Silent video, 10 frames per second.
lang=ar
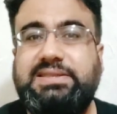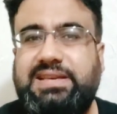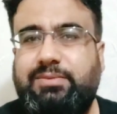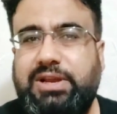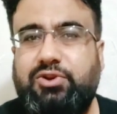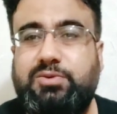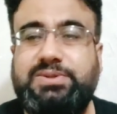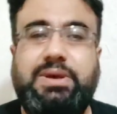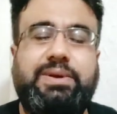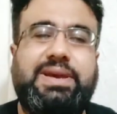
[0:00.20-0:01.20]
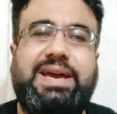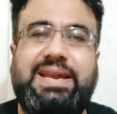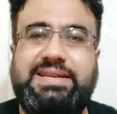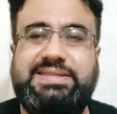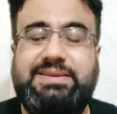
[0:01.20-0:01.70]
السلام عليكم متابعين
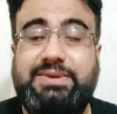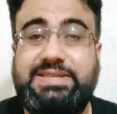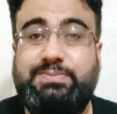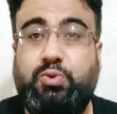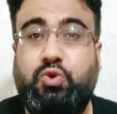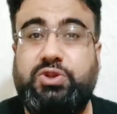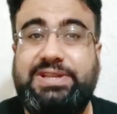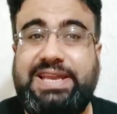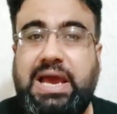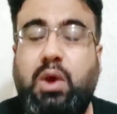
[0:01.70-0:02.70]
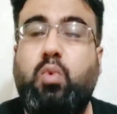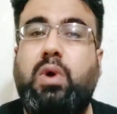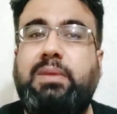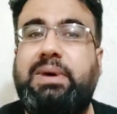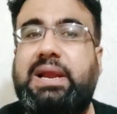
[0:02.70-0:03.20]
قناة سمان سبورت
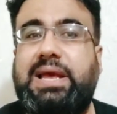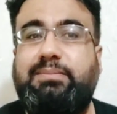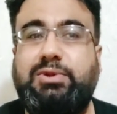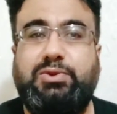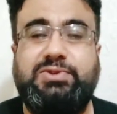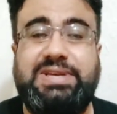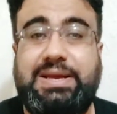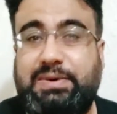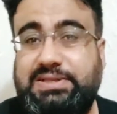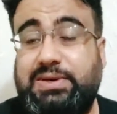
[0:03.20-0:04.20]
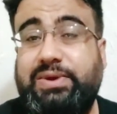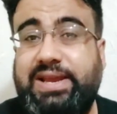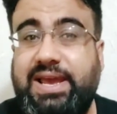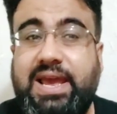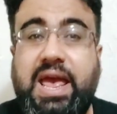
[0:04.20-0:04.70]
لأول مرة منذ سنوات
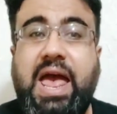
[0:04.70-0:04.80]
طويلة